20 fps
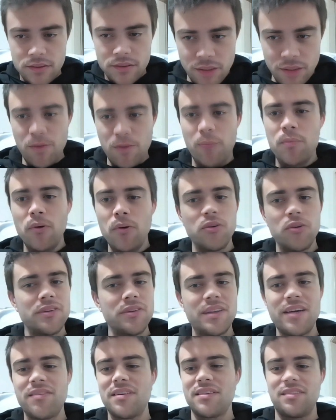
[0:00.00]
cioè proprio non
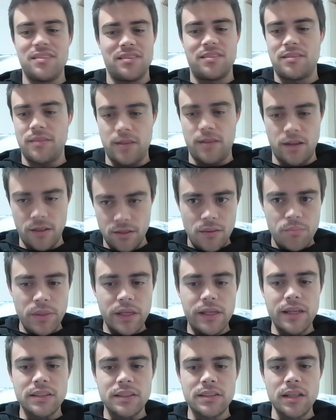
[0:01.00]
deve esistere,
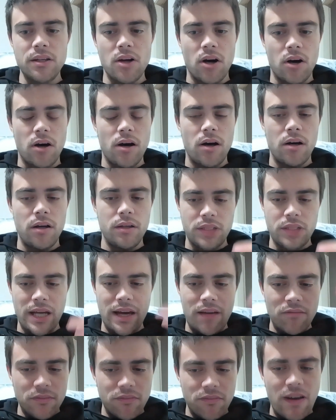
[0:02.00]
perché se no, cioè
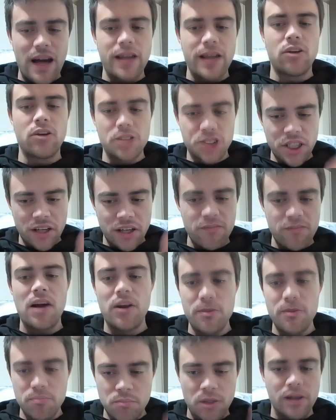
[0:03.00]
vai col
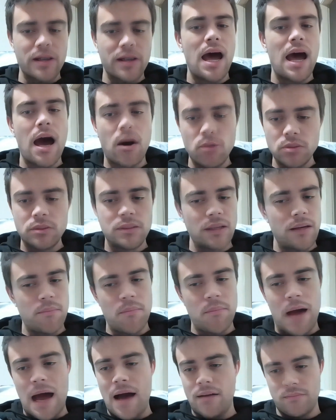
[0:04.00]
cervello in burnout,
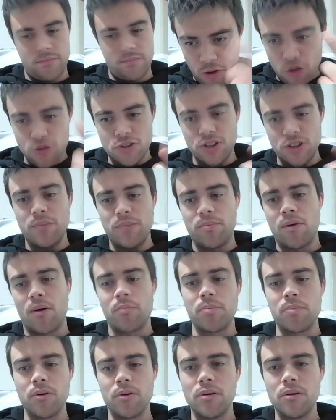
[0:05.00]
ma così
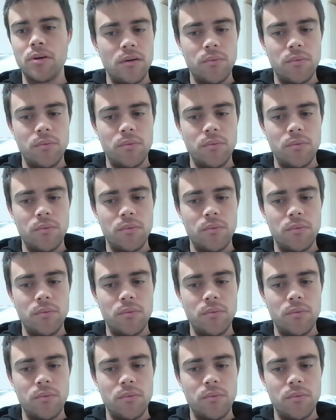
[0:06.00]
proprio.